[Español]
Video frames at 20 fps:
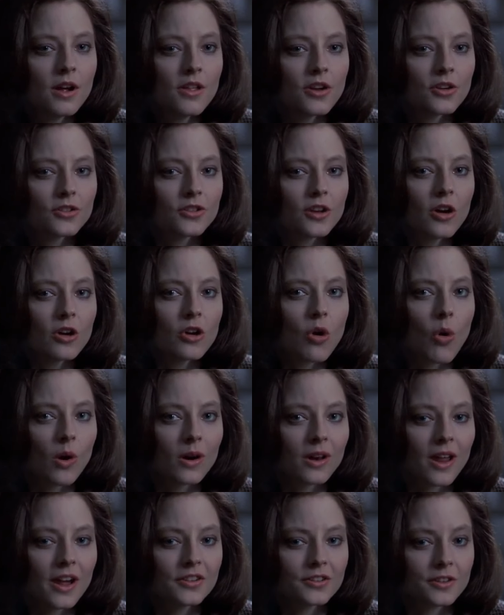No hay un
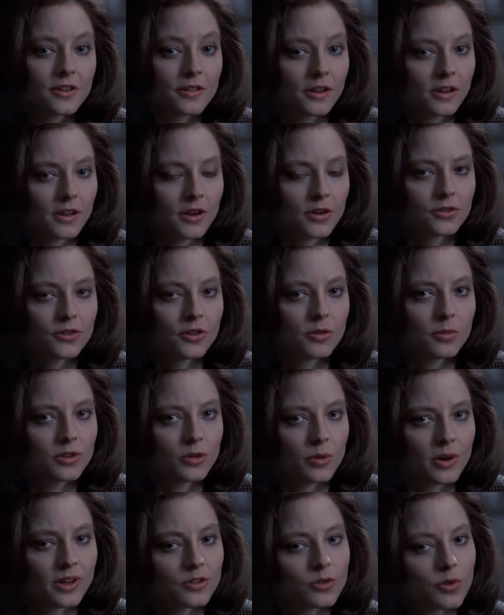nexo en la literatura
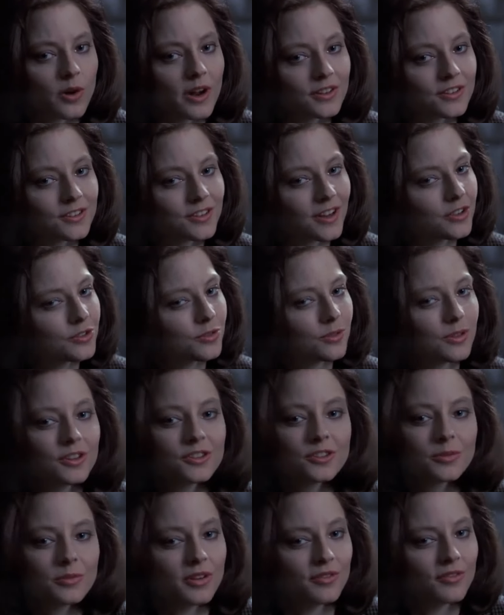entre transexualismo y
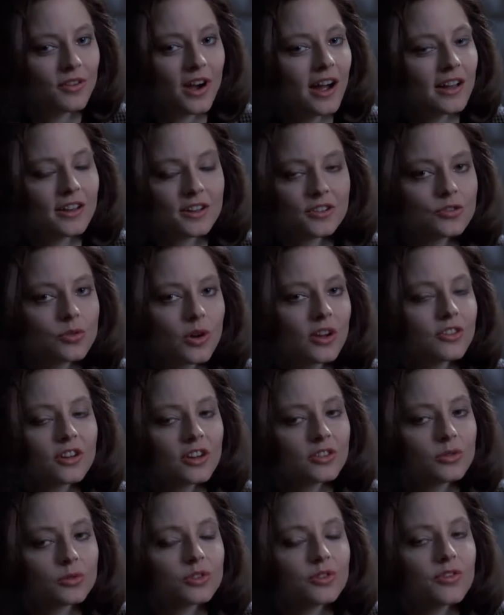violencia. Los
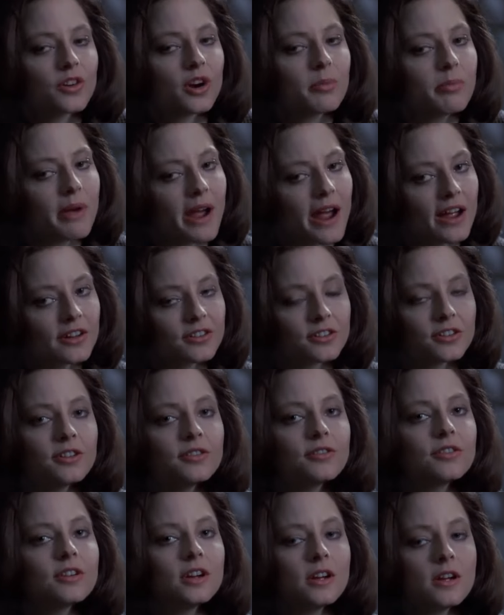transexuales son muy
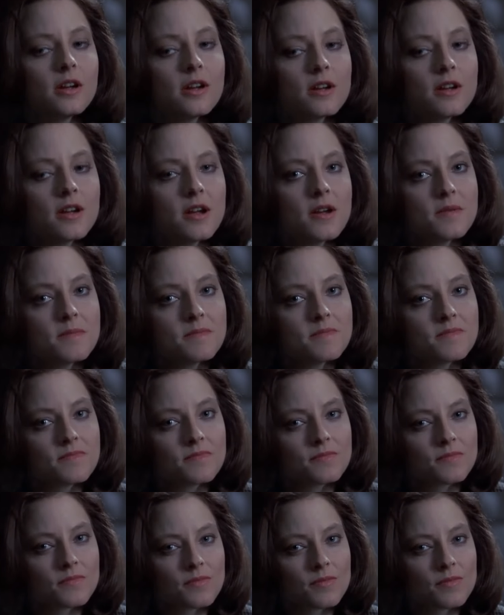pasivos. Chica
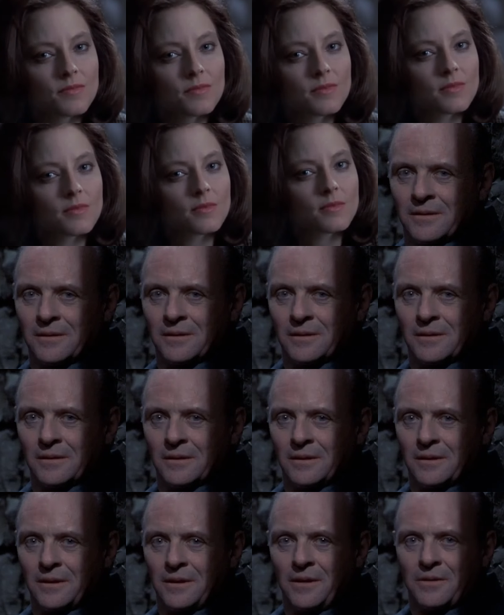brillante,
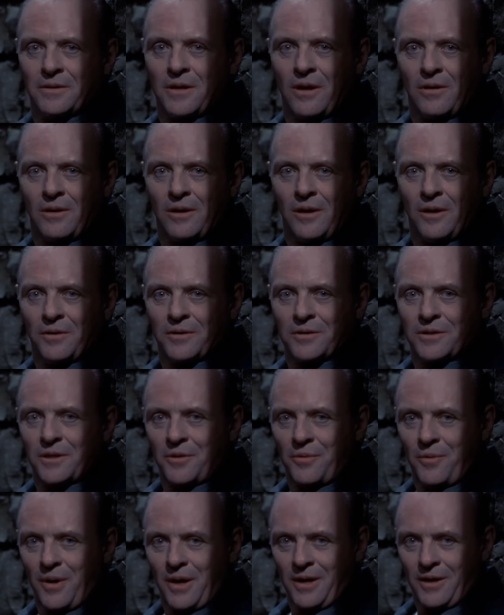te estás
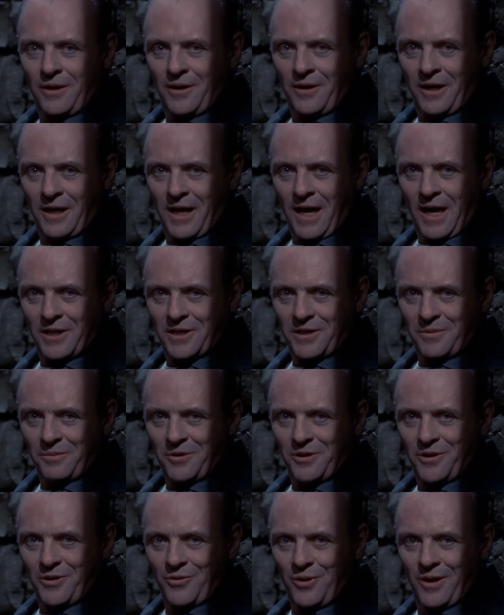acercando mucho al
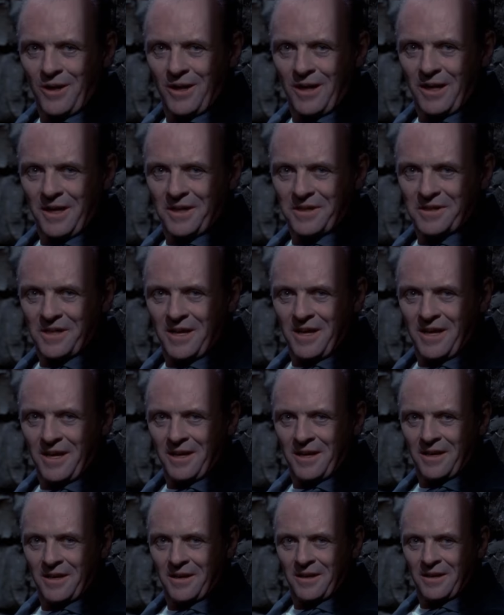objetivo. ¿Te das cuenta de eso?